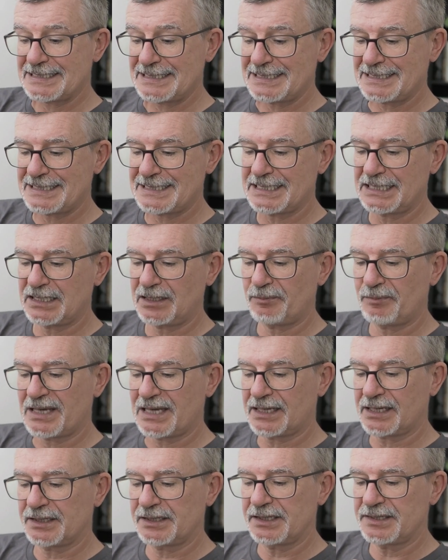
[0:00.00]
Ich nehme
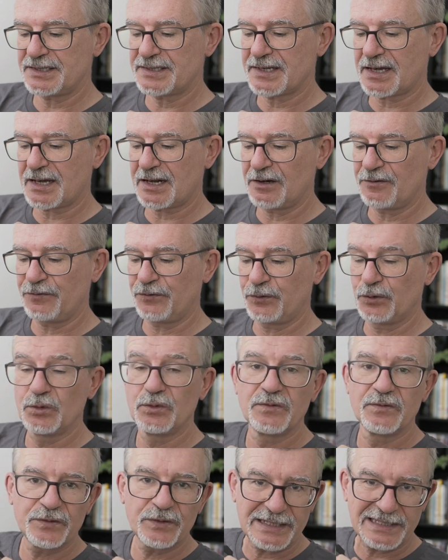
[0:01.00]
an, die Zahl
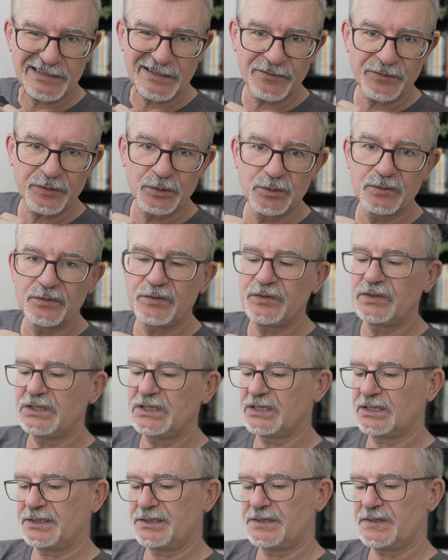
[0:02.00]
5, R5
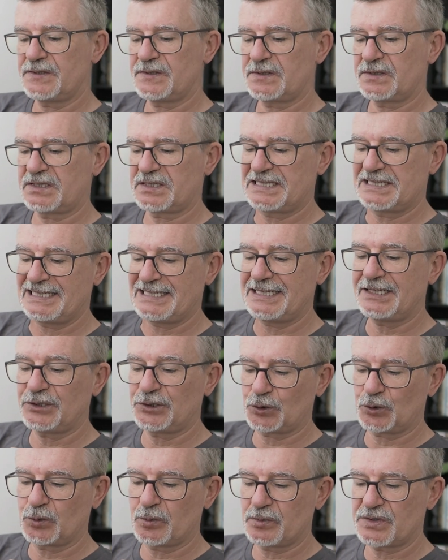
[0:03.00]
hier ist
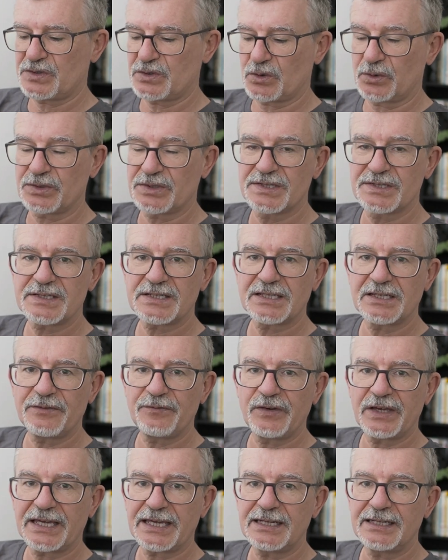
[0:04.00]
nicht umsonst
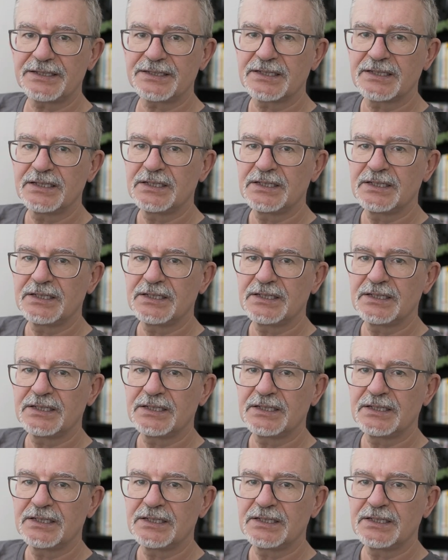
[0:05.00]
gewählt.